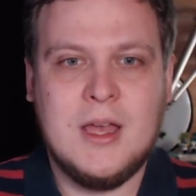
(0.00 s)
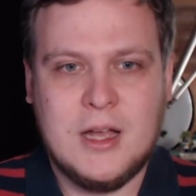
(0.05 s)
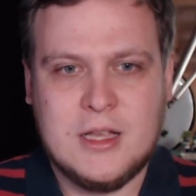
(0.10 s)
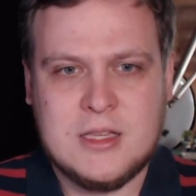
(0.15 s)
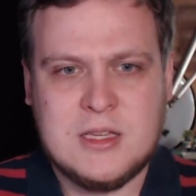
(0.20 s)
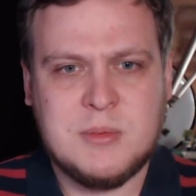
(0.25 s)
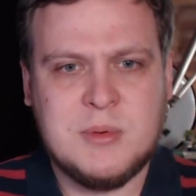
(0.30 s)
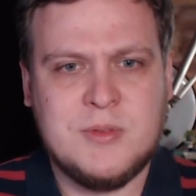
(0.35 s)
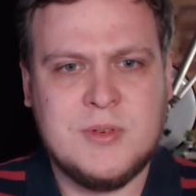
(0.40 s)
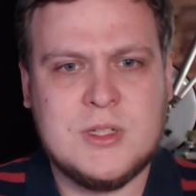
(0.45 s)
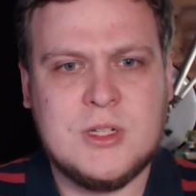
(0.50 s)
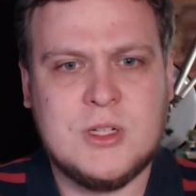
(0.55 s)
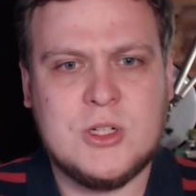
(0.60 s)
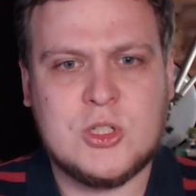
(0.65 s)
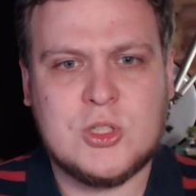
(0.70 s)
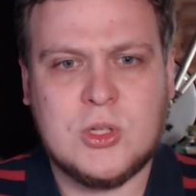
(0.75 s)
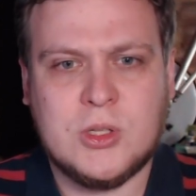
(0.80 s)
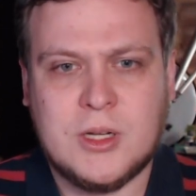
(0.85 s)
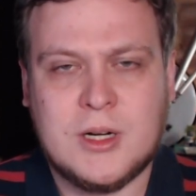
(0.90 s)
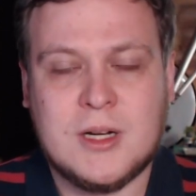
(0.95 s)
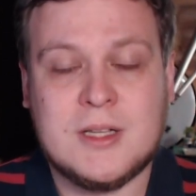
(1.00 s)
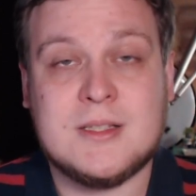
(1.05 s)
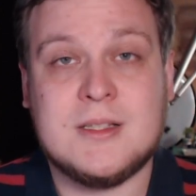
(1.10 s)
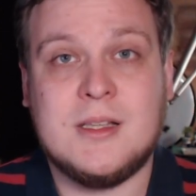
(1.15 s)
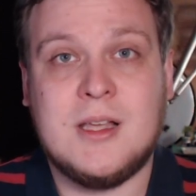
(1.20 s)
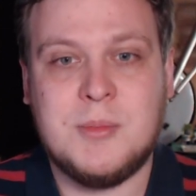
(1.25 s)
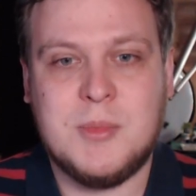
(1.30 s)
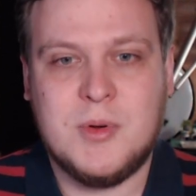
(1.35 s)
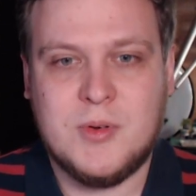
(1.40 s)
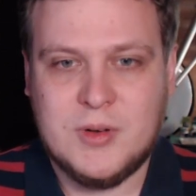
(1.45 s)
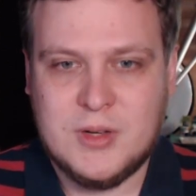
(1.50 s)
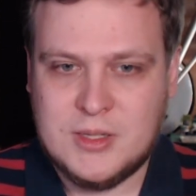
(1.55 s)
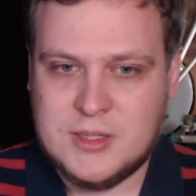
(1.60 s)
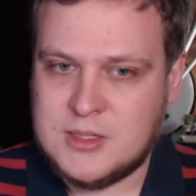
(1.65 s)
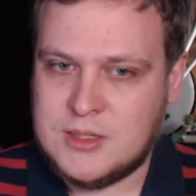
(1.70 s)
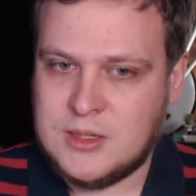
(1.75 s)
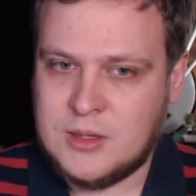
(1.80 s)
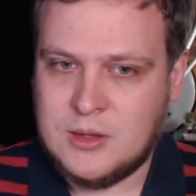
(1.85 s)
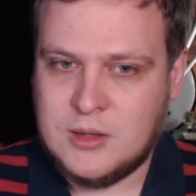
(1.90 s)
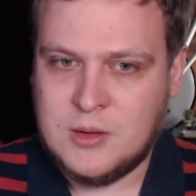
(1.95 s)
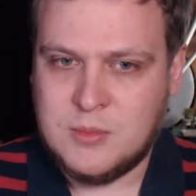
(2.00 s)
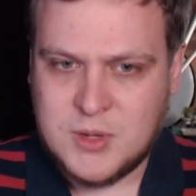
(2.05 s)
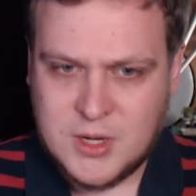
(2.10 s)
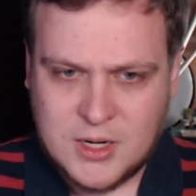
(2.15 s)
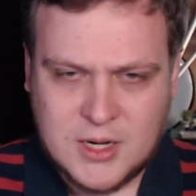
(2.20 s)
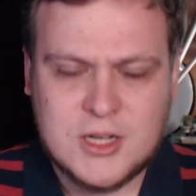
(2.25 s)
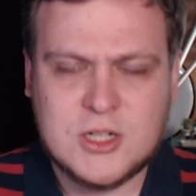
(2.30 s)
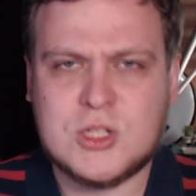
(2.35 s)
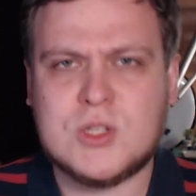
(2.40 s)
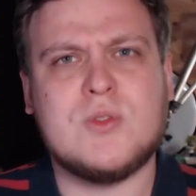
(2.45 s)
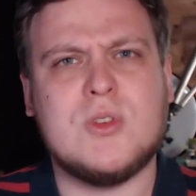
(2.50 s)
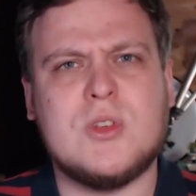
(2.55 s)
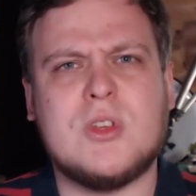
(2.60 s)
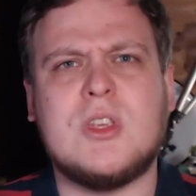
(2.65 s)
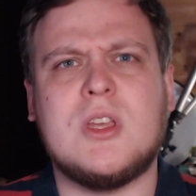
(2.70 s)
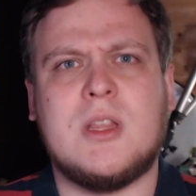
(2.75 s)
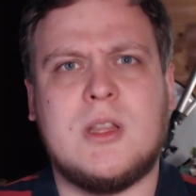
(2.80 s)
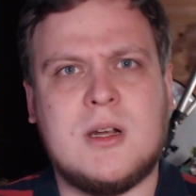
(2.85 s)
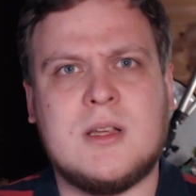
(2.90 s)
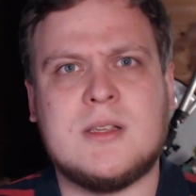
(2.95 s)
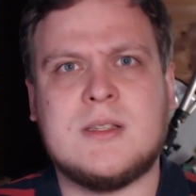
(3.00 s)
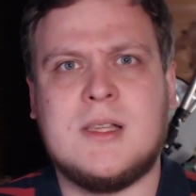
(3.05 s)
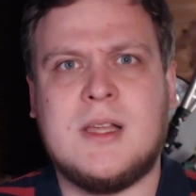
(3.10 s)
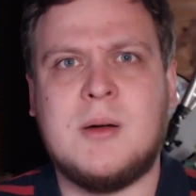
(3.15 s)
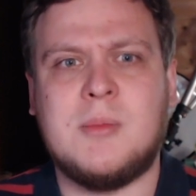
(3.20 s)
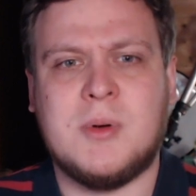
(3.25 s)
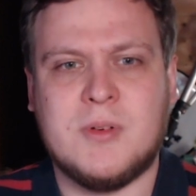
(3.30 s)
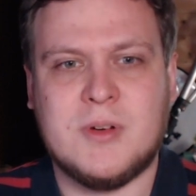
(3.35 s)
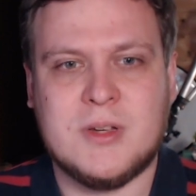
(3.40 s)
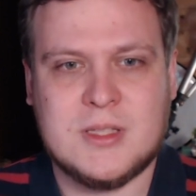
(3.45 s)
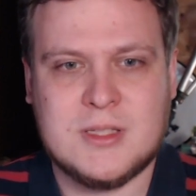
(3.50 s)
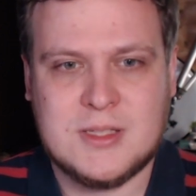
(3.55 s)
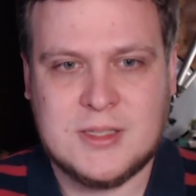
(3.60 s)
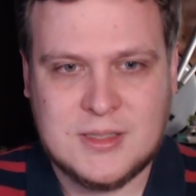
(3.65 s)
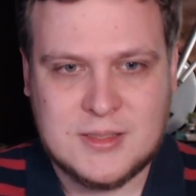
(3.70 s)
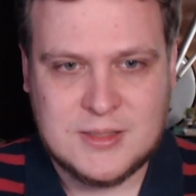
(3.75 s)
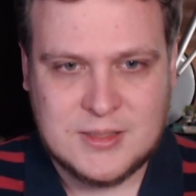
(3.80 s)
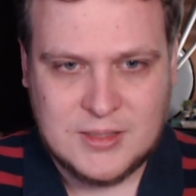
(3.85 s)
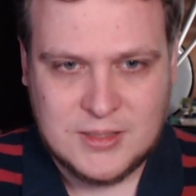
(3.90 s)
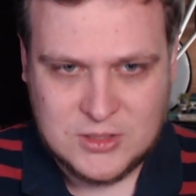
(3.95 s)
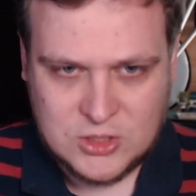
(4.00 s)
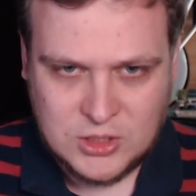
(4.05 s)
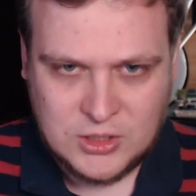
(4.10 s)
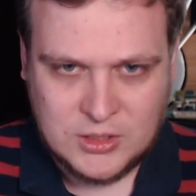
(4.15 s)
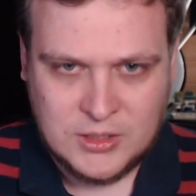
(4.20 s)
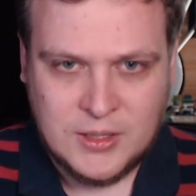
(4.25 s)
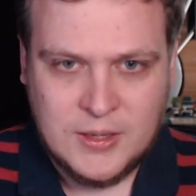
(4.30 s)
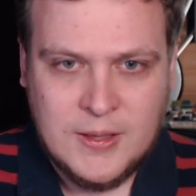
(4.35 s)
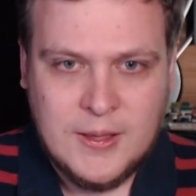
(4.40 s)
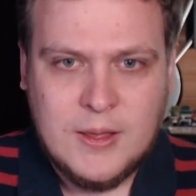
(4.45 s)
Хотя мы видели, что она разламывается. И мне кажется, все-таки она разламывается изначально.